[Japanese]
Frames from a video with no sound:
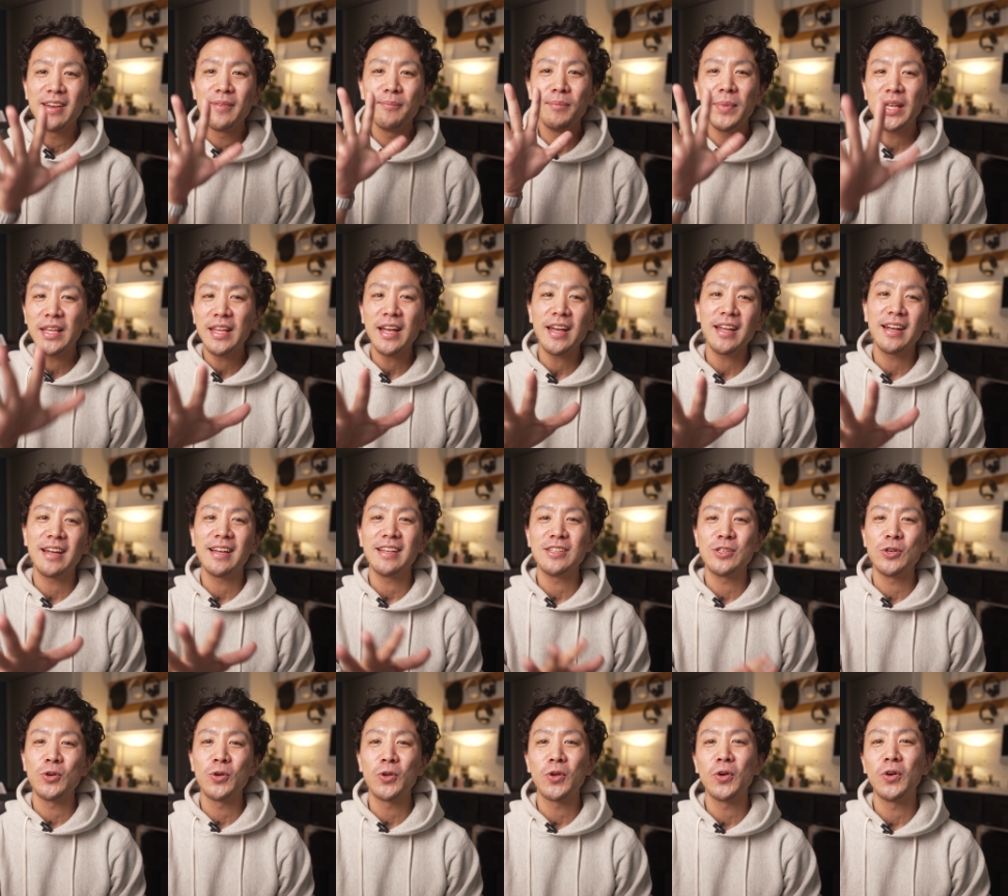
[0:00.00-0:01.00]
みたいな
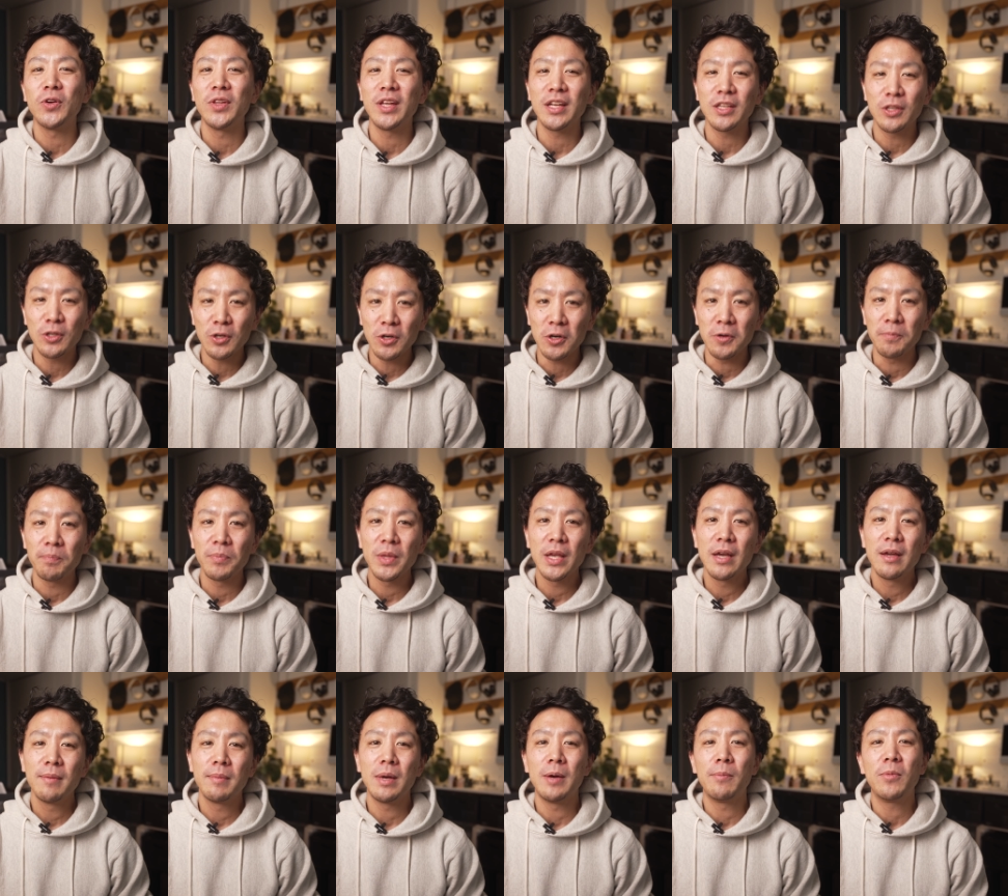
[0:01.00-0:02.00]
状況だと、
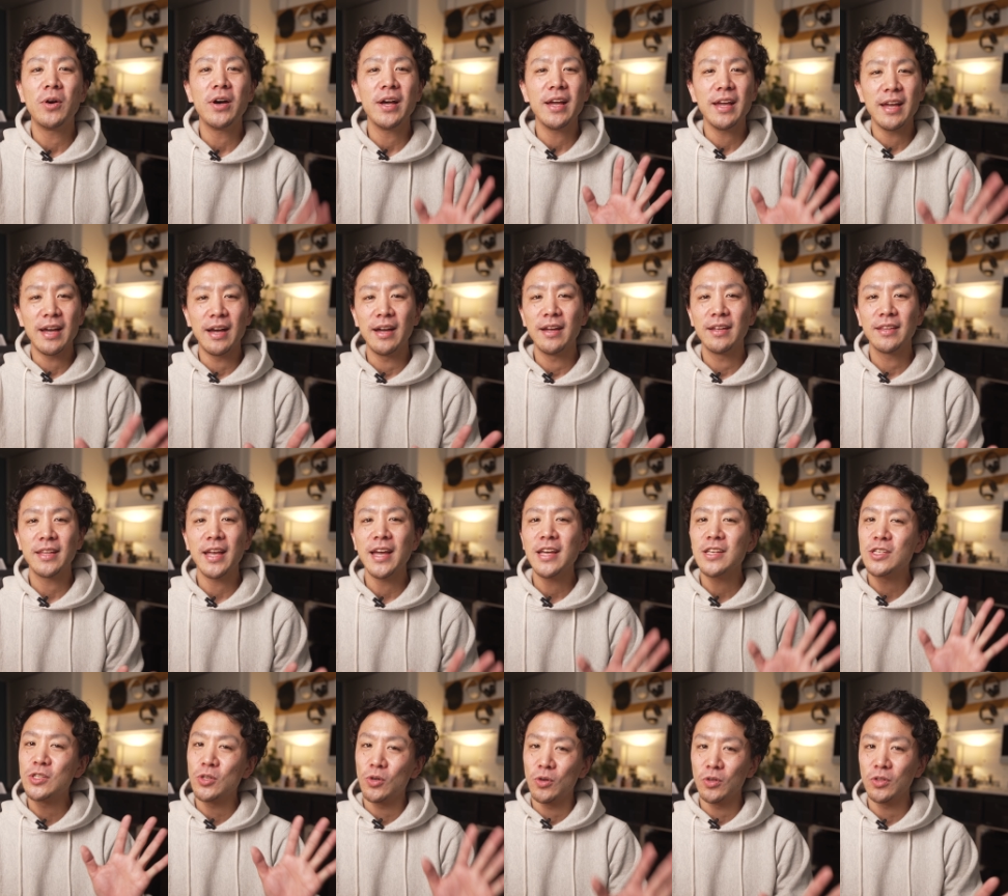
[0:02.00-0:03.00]
まあ、もはや
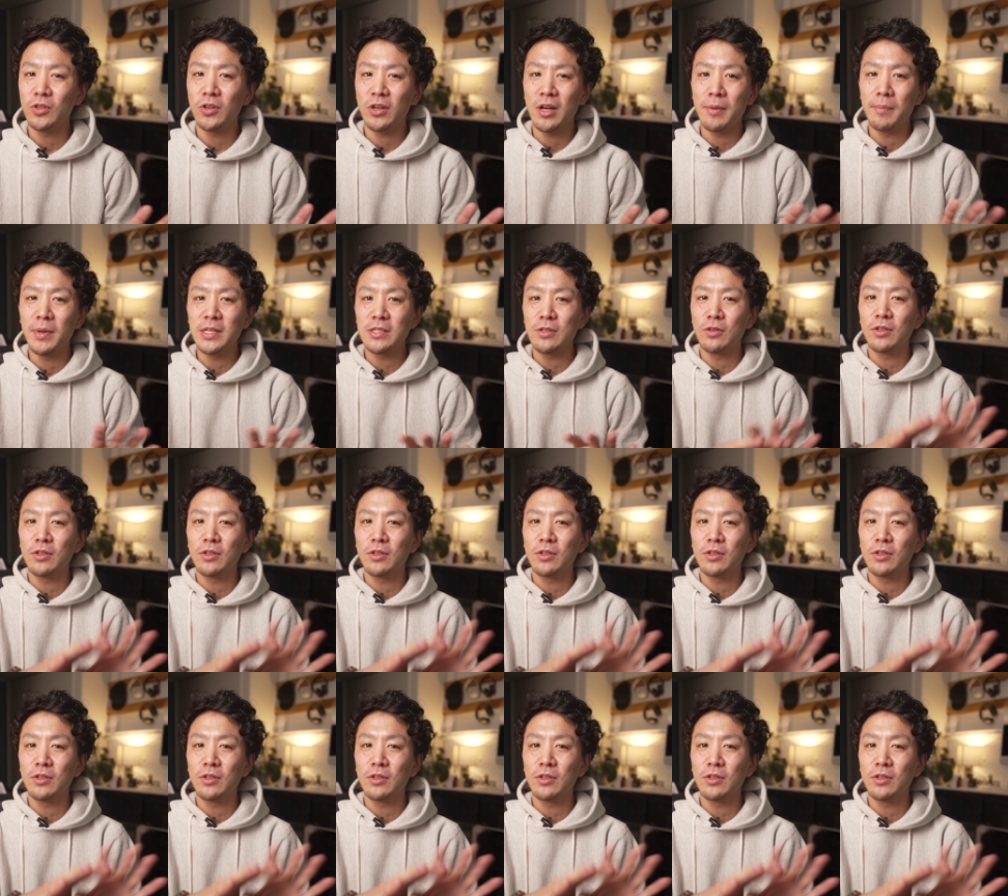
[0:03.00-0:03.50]
大将というか、まあ、